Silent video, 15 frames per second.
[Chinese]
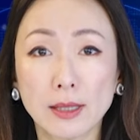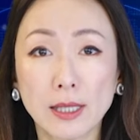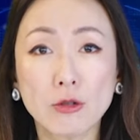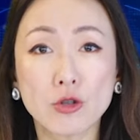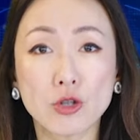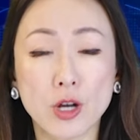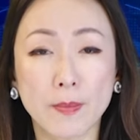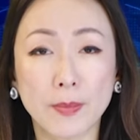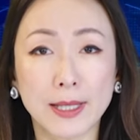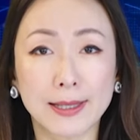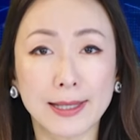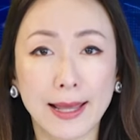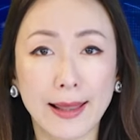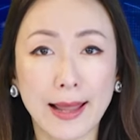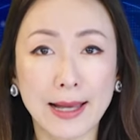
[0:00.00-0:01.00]
禁止人们
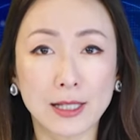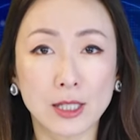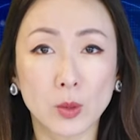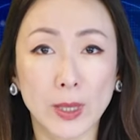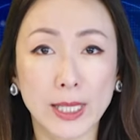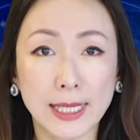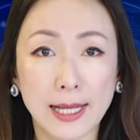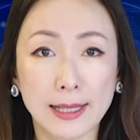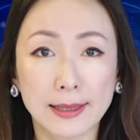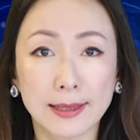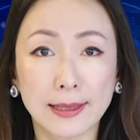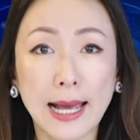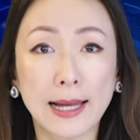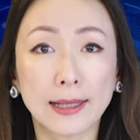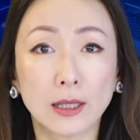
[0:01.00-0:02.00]
在拉斯维加斯
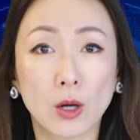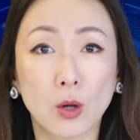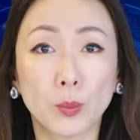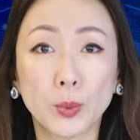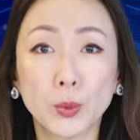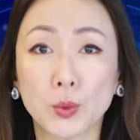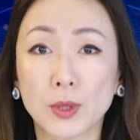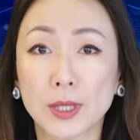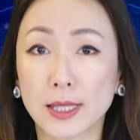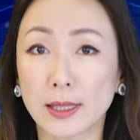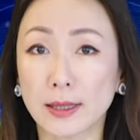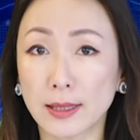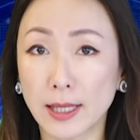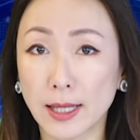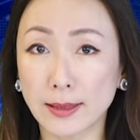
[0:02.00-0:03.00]
大道步
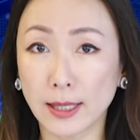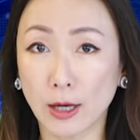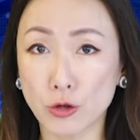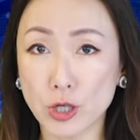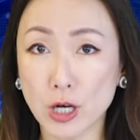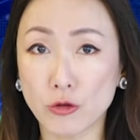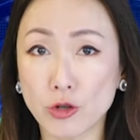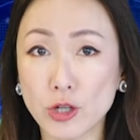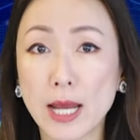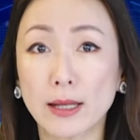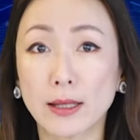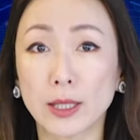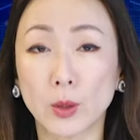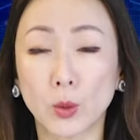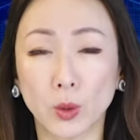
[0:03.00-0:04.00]
行天桥上站
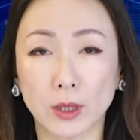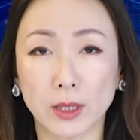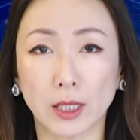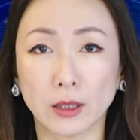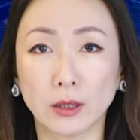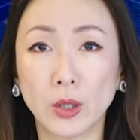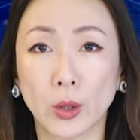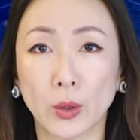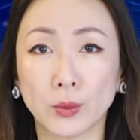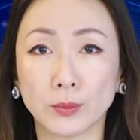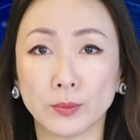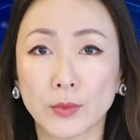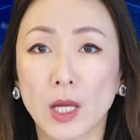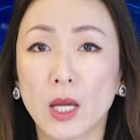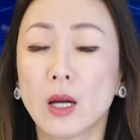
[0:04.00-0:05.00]
立或停留，
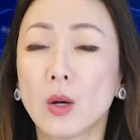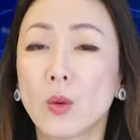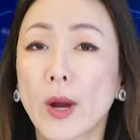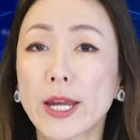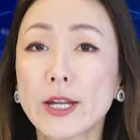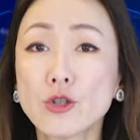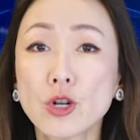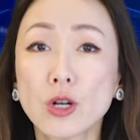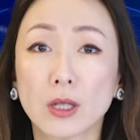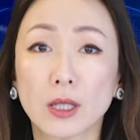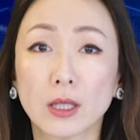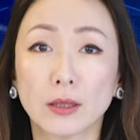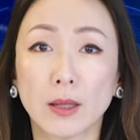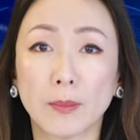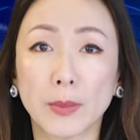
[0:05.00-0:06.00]
违者
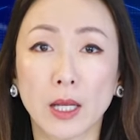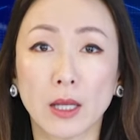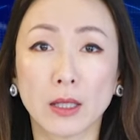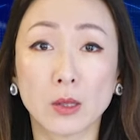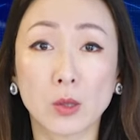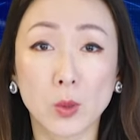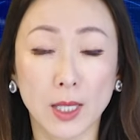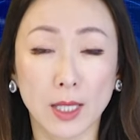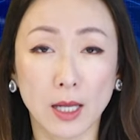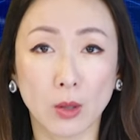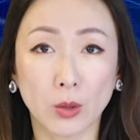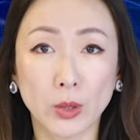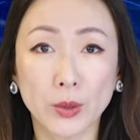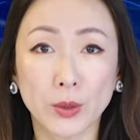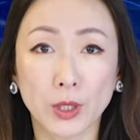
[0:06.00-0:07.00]
可能面临最高
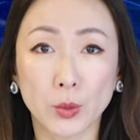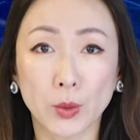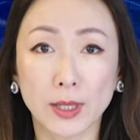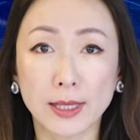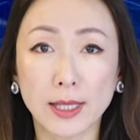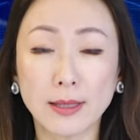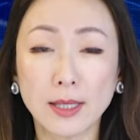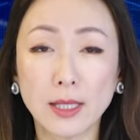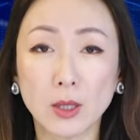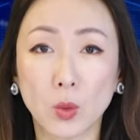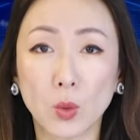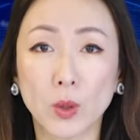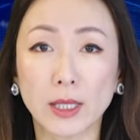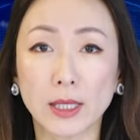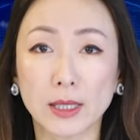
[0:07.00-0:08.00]
六个月监禁
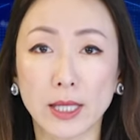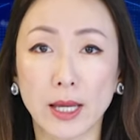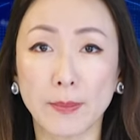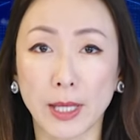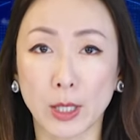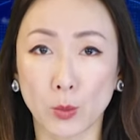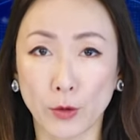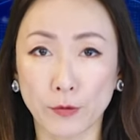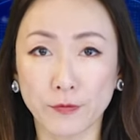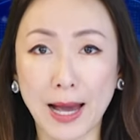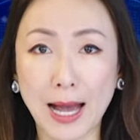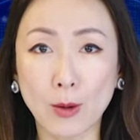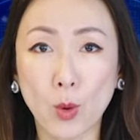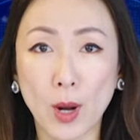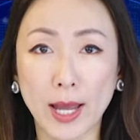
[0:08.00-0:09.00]
或一千美元
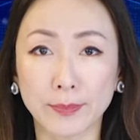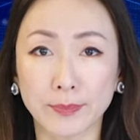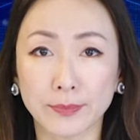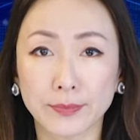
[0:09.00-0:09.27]
罚款。